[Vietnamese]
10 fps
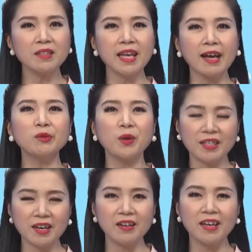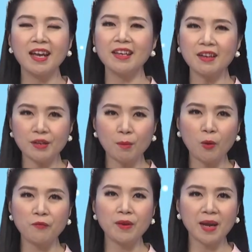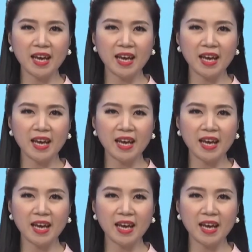thư giãn tuyệt vời với những bộ phim